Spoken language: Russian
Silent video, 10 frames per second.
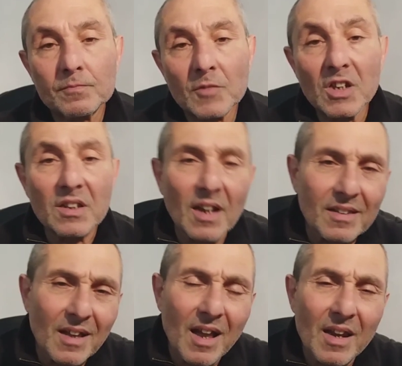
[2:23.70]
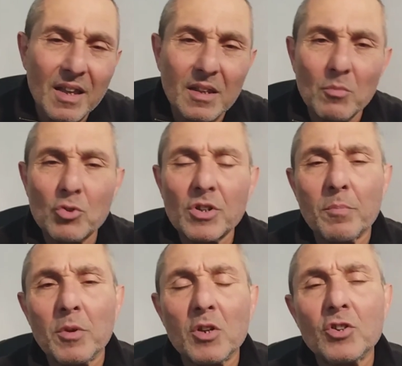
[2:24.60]
И так далее, это можно
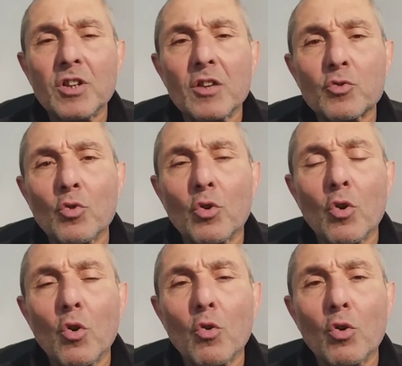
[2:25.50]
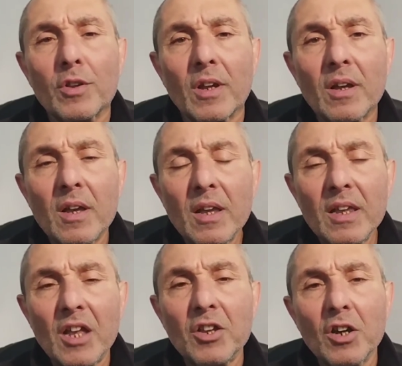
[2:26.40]
перечислять сколько угодно.
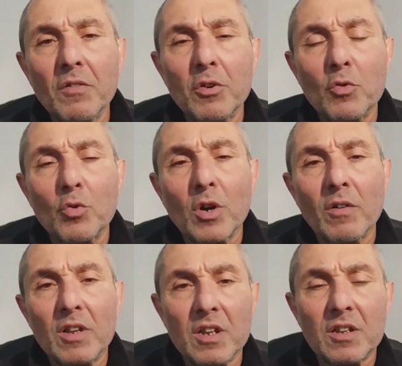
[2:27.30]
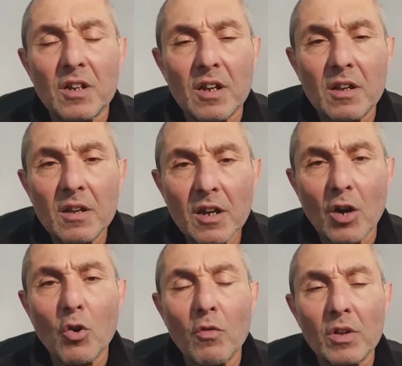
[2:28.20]
Я не говорю руководителя
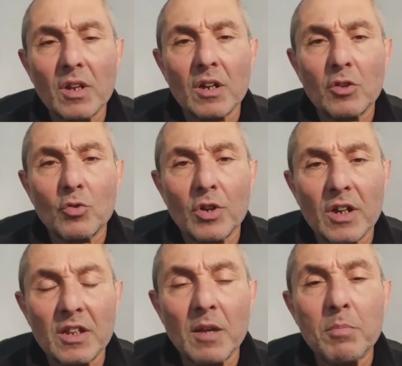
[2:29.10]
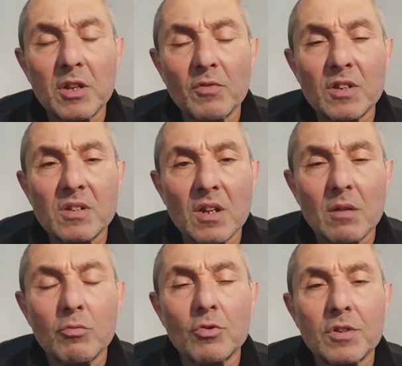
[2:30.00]
какого-то, который гнобит вас на
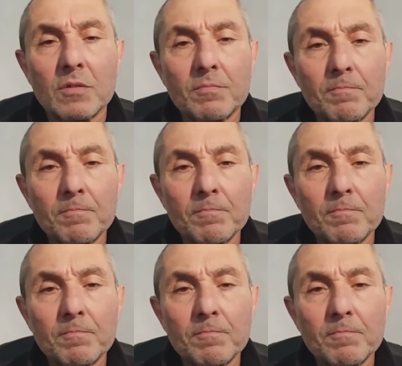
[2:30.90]
работе